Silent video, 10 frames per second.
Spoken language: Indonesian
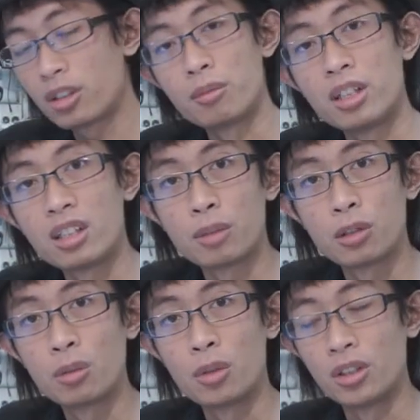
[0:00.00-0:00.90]
gue abis
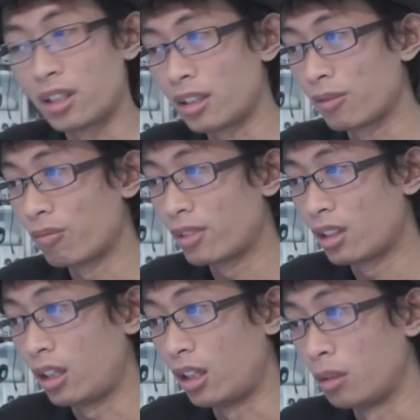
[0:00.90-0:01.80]
nemenin teman gue motret.
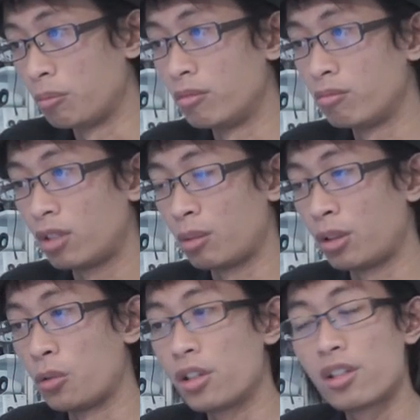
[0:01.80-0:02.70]
Uh,
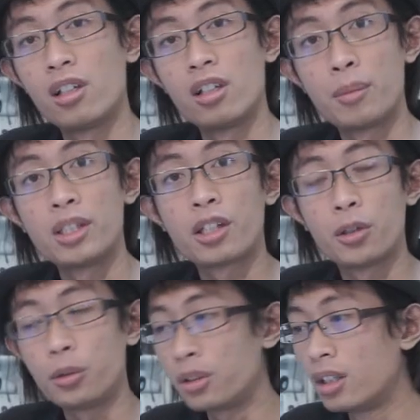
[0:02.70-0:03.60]
teman gue sih
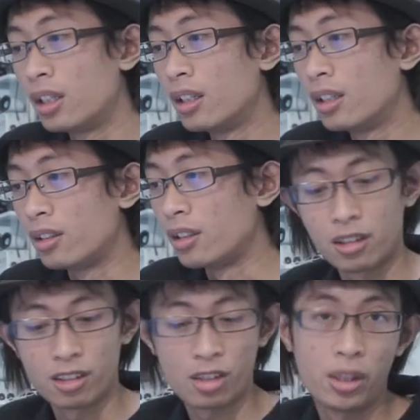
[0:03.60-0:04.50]
namanya Q.
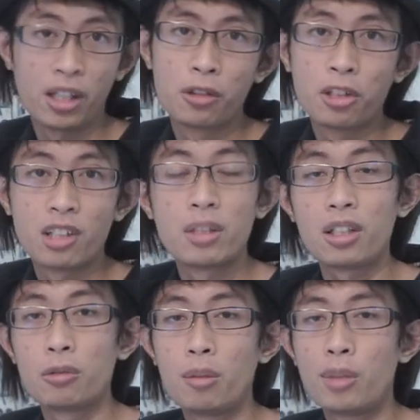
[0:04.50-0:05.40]
Dan sebagai guru
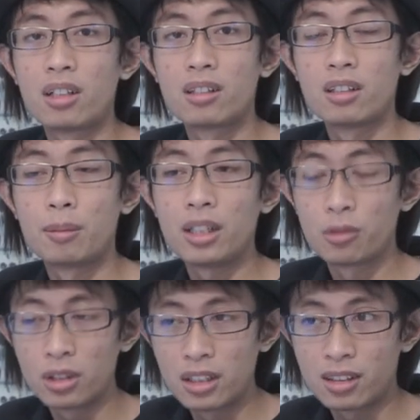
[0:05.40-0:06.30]
yang baik gue
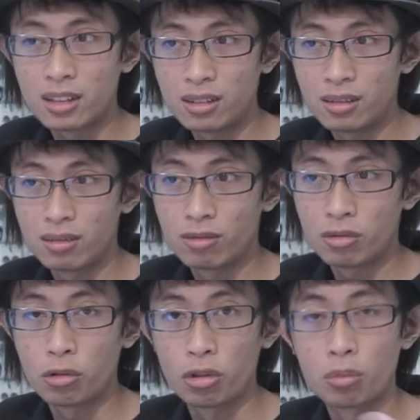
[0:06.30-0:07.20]
apa gue datang
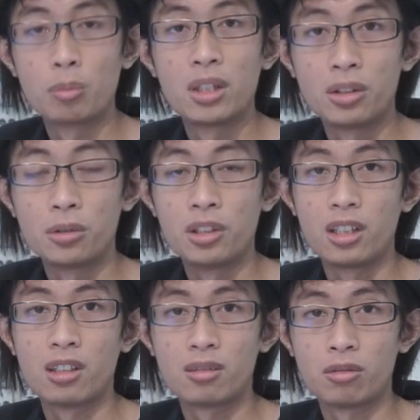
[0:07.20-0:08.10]
untuk
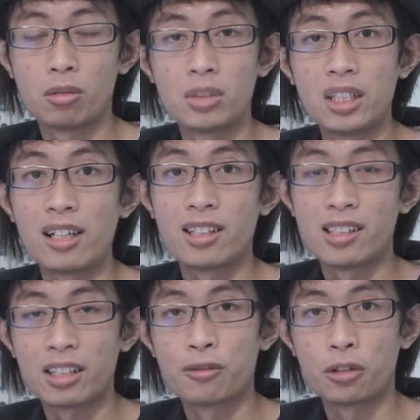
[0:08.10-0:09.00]
membantu dia untuk menjadi
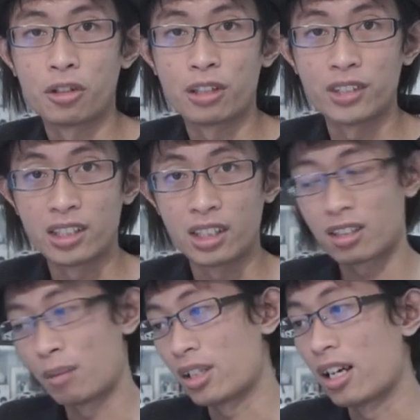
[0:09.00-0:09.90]
asisten fotografi
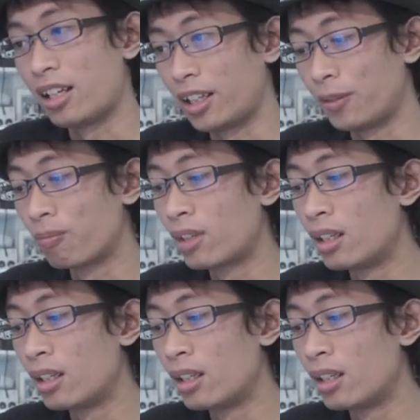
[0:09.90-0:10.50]
dia selama sehari.